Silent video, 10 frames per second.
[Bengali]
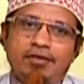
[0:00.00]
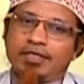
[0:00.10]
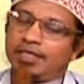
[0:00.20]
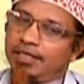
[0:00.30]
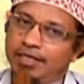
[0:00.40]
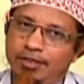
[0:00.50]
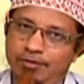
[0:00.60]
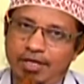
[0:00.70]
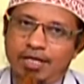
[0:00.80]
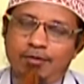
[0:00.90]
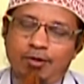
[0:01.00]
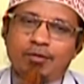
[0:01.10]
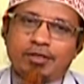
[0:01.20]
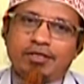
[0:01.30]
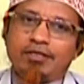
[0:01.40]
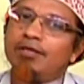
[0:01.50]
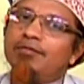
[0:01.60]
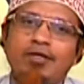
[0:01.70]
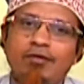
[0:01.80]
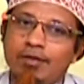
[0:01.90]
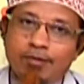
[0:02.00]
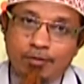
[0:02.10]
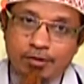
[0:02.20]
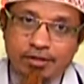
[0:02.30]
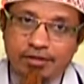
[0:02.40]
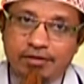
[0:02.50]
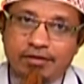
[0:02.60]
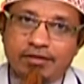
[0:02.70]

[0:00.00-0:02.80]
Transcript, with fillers: নেতাদেরকে যদি আল্লাহ ভালোবাসতেন তাহলে ফেরনকে ভালোবাসতেন